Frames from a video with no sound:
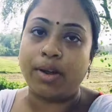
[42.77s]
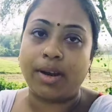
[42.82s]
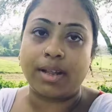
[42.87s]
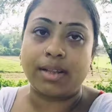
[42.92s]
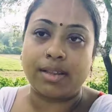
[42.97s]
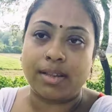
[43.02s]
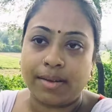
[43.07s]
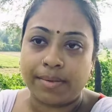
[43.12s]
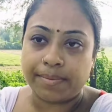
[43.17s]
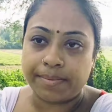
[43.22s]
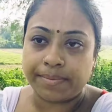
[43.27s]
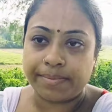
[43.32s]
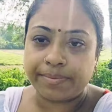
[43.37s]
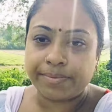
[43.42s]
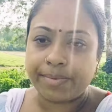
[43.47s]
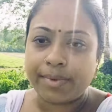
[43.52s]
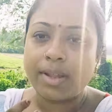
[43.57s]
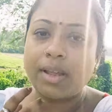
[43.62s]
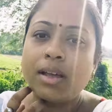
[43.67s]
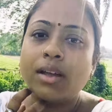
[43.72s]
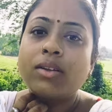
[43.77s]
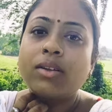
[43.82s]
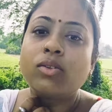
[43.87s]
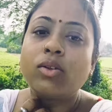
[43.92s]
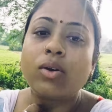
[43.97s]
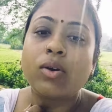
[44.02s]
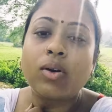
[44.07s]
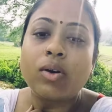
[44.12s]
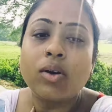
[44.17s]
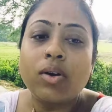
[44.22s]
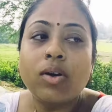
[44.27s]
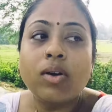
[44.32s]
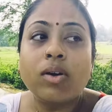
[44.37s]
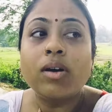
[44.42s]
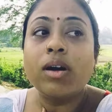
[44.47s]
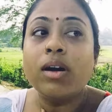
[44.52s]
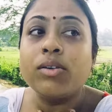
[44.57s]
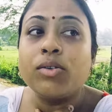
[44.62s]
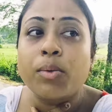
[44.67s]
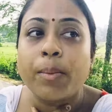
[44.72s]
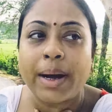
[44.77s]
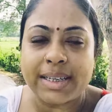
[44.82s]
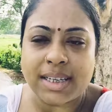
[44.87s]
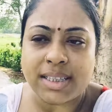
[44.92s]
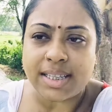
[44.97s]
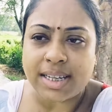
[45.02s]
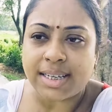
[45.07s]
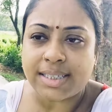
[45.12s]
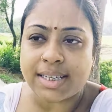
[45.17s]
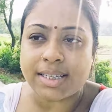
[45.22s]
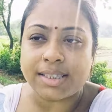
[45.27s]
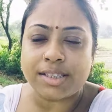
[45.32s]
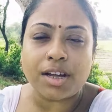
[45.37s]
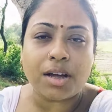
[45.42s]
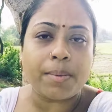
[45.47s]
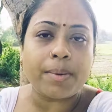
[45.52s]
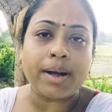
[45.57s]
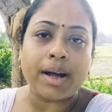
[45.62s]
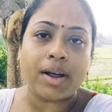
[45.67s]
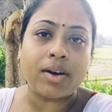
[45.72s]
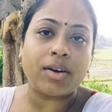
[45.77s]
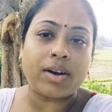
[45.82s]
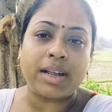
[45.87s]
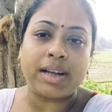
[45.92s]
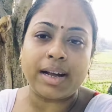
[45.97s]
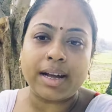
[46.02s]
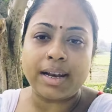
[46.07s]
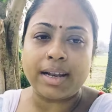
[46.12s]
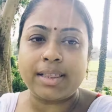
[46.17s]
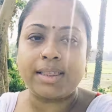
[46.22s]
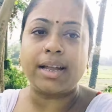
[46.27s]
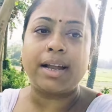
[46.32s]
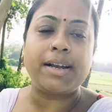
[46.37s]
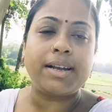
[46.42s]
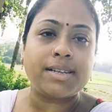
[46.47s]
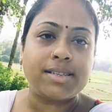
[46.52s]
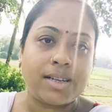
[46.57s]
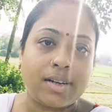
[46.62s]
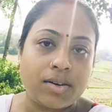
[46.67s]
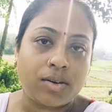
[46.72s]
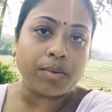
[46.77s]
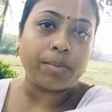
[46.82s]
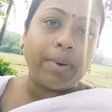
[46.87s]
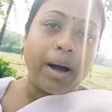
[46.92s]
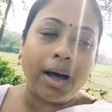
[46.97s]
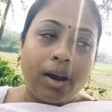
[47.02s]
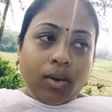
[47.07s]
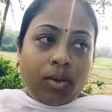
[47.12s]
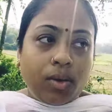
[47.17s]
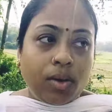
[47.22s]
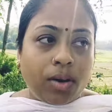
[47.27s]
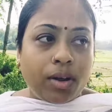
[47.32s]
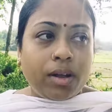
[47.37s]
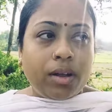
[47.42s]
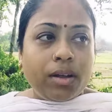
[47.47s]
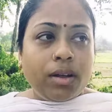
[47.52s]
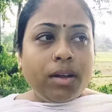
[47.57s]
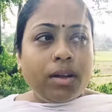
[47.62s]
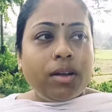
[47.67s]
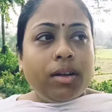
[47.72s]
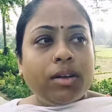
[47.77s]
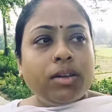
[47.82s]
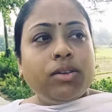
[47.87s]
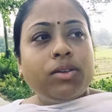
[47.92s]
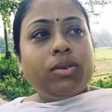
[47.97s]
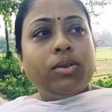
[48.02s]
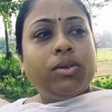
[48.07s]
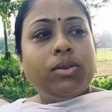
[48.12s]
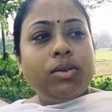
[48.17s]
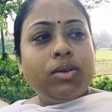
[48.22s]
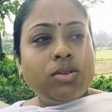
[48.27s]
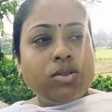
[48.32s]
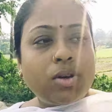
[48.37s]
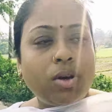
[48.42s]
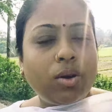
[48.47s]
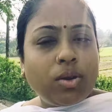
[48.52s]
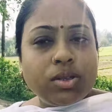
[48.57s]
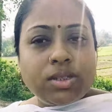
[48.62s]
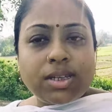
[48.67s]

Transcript: ভরাতে তো একটু বাজার দিকে যেতে হবে কারণ এখানে তেলটা সেরকম ভালো নয় তো চলো